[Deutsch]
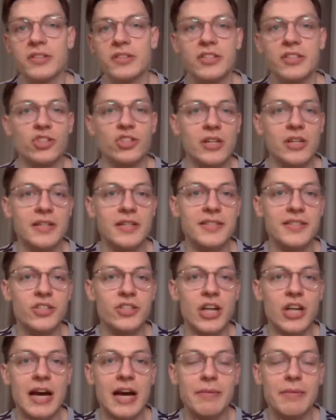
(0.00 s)
die
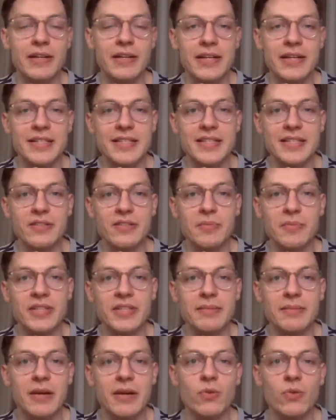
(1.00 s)
journalistische Arbeit leisten zu dem
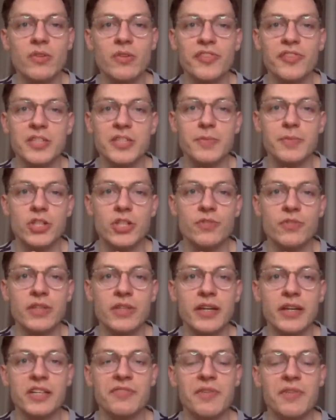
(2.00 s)
Thema, unfassbar
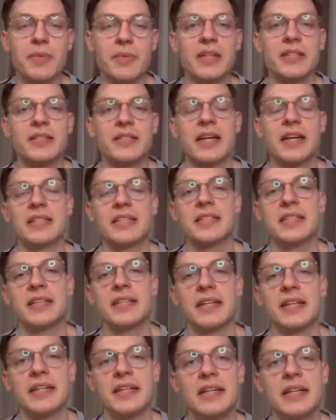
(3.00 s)
schwierig, wenn man das Ganze
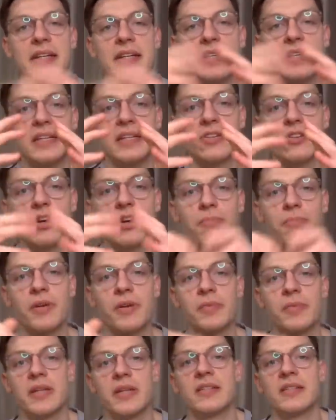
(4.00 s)
dann äh,
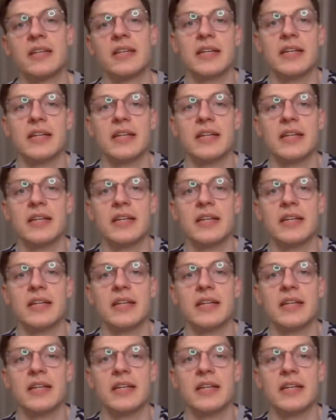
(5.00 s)
komprimiert